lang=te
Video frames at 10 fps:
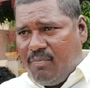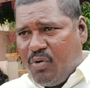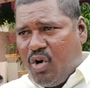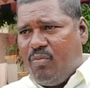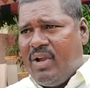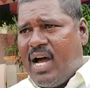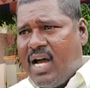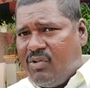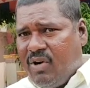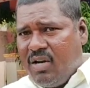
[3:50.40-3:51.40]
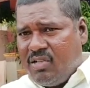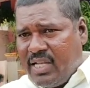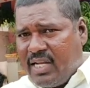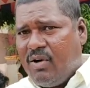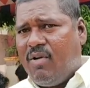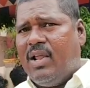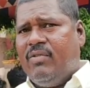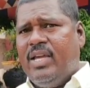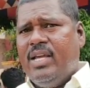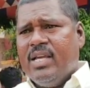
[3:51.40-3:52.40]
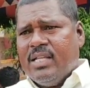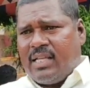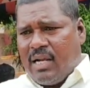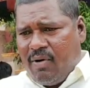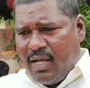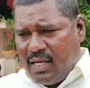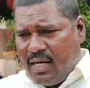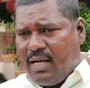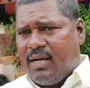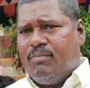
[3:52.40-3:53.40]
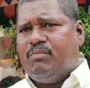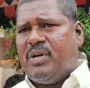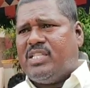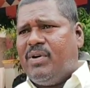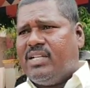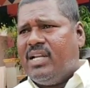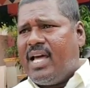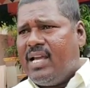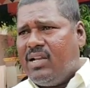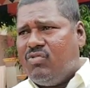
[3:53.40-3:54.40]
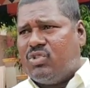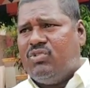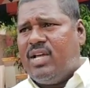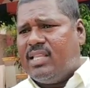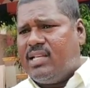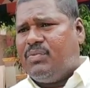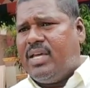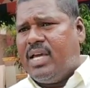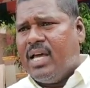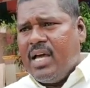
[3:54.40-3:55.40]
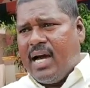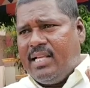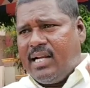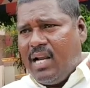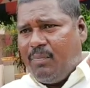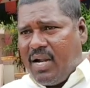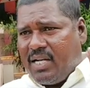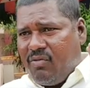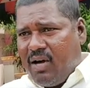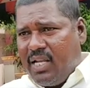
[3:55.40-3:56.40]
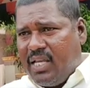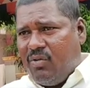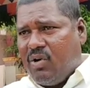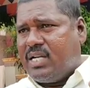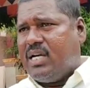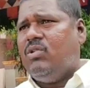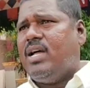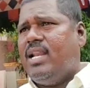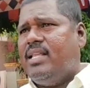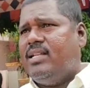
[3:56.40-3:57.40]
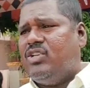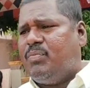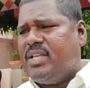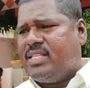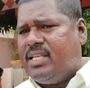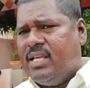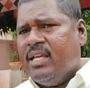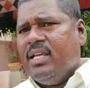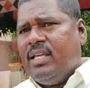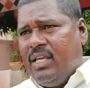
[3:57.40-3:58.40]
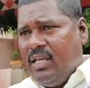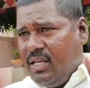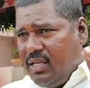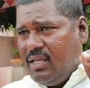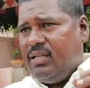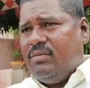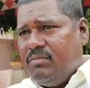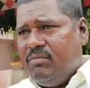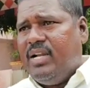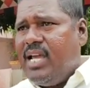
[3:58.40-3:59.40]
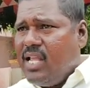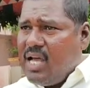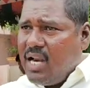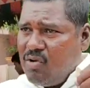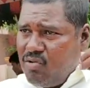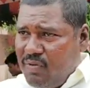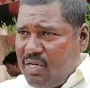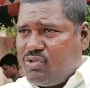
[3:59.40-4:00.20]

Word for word: బోర్బండ్ల ఆదివారంలో జరిగే వాళ్ళవి తర్వాత ప్రతిపక్ష నాయకులు వస్తున్నారు తప్పితే అధికార పార్టీ వాళ్ళు ఏ ఒక్కరూ రాలేదని చెప్పేసి ఈ మీడియా ద్వారా గుండా వాళ్ళు